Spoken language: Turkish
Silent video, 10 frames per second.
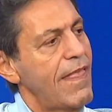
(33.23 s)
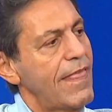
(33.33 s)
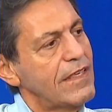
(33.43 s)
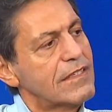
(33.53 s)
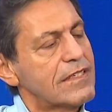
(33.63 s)

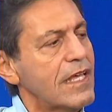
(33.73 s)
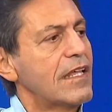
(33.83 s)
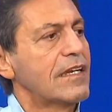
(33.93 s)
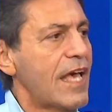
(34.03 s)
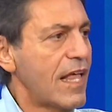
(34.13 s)

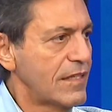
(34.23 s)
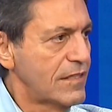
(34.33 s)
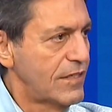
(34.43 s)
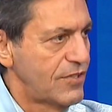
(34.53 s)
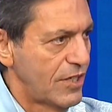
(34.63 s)
İnsanlar
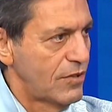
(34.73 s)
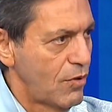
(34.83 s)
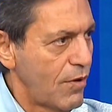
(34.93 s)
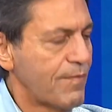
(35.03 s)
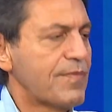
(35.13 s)
yalnızlık
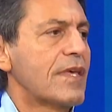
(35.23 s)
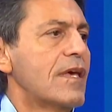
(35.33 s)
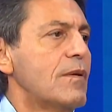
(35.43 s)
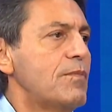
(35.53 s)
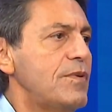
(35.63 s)
çekiyor. Hı
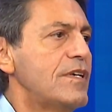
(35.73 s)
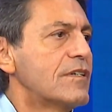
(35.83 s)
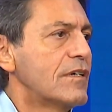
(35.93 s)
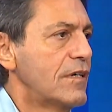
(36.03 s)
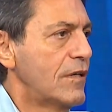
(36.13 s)
hı.
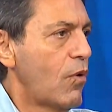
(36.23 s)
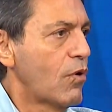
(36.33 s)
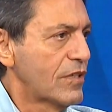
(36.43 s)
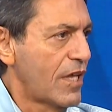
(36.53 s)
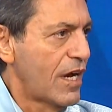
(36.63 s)
Bir e,
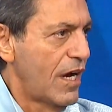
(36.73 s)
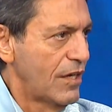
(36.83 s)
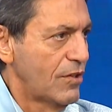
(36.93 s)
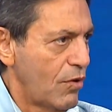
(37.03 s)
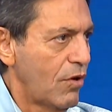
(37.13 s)
ortak
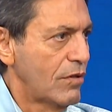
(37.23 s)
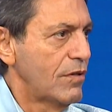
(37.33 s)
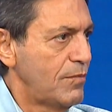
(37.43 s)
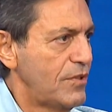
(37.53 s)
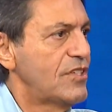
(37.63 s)
arıyor.
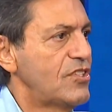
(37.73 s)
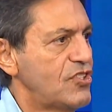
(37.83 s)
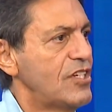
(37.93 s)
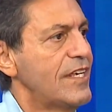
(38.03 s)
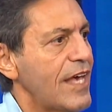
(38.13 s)
Bir
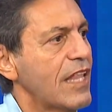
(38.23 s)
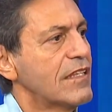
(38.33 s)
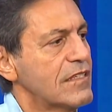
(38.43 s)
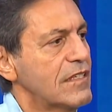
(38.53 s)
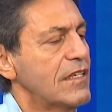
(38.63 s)
kişiyle
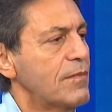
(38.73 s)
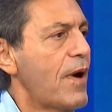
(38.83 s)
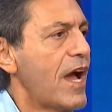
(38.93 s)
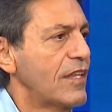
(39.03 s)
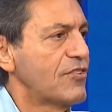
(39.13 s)
yalnızlığını
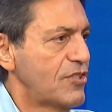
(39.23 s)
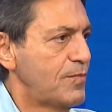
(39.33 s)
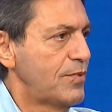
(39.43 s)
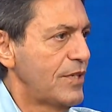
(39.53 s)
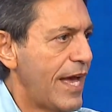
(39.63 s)
paylaşıp
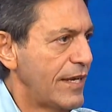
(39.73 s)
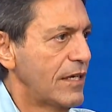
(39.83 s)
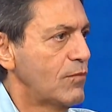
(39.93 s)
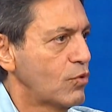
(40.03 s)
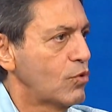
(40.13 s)
yani
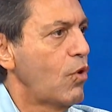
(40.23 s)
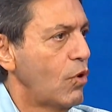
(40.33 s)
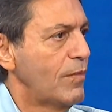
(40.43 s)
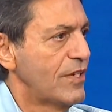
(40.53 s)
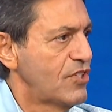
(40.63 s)
mutlu
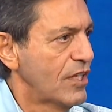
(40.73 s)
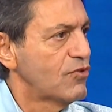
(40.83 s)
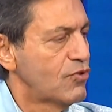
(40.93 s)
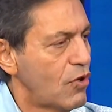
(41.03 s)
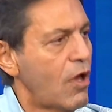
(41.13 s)
olmaya
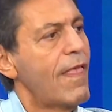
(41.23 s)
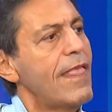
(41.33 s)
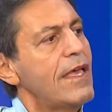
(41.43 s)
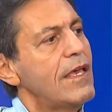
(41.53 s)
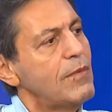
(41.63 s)
çalışıyor.
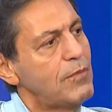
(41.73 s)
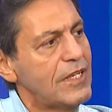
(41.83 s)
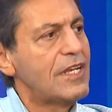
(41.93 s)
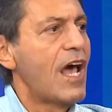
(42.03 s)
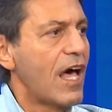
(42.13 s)

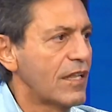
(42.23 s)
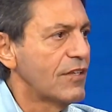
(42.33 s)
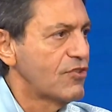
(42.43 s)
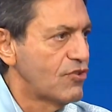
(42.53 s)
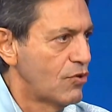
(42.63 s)
Biriyle
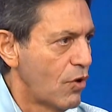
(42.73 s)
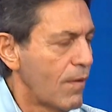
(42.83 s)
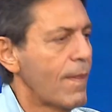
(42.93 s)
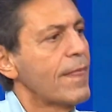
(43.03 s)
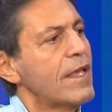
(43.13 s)
anlaşıyor
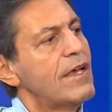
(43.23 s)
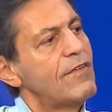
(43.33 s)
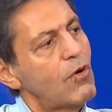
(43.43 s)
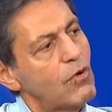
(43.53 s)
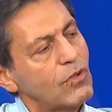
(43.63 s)

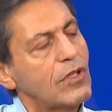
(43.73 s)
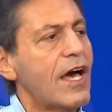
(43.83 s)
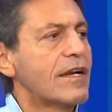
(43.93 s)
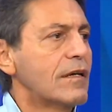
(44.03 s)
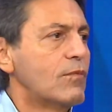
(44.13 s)
ve
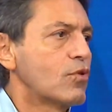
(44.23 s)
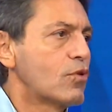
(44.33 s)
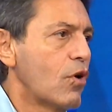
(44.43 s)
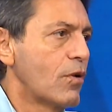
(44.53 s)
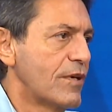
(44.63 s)
onlar
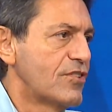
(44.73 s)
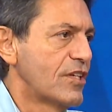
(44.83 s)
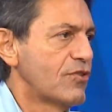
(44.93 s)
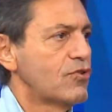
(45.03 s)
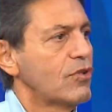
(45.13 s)
mutlu olmaya
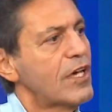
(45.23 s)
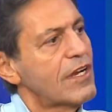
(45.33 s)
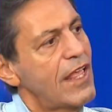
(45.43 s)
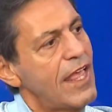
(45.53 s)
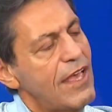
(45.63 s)
çalışıyorlar
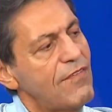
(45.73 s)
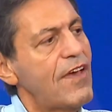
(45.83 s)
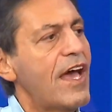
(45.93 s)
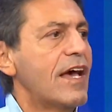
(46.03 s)
ve